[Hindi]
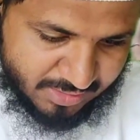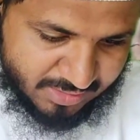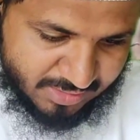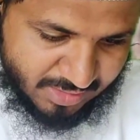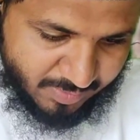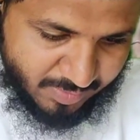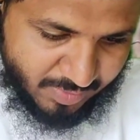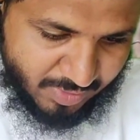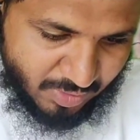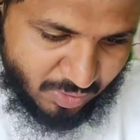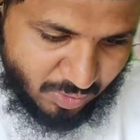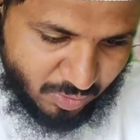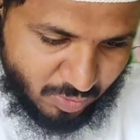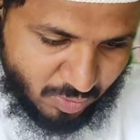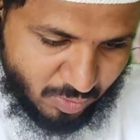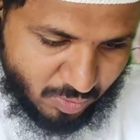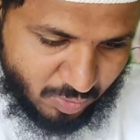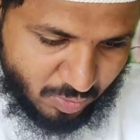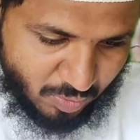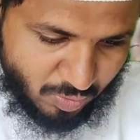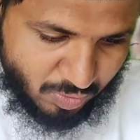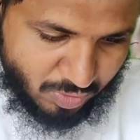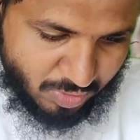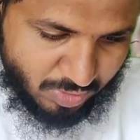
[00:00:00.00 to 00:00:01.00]
सभी लोगों
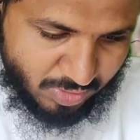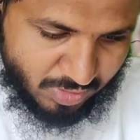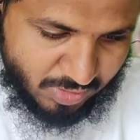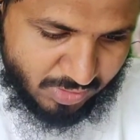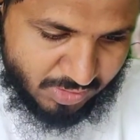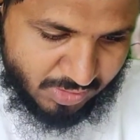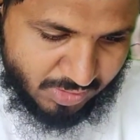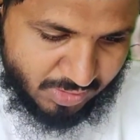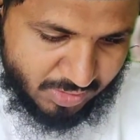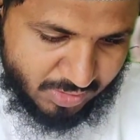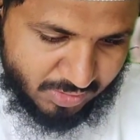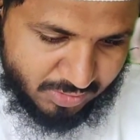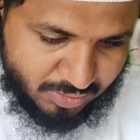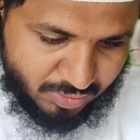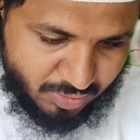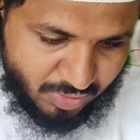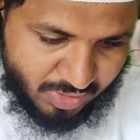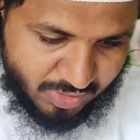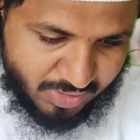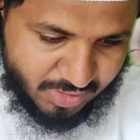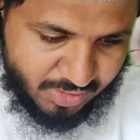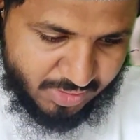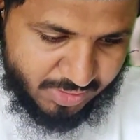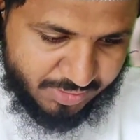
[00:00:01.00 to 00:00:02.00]
को आ, जो
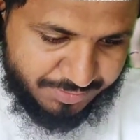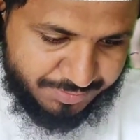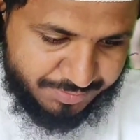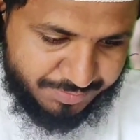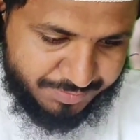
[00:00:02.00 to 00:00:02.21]
है कि